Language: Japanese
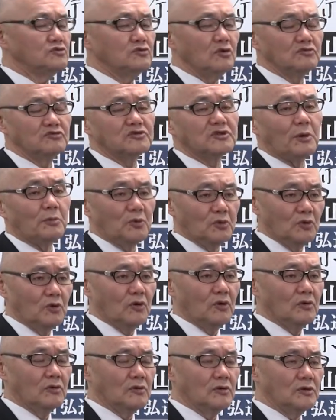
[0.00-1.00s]
を撃った
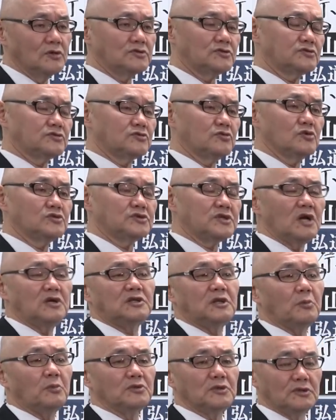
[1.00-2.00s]
者出頭してき
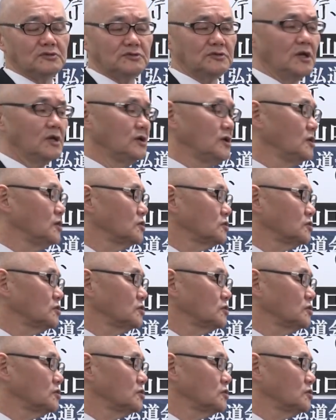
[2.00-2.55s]
てもですね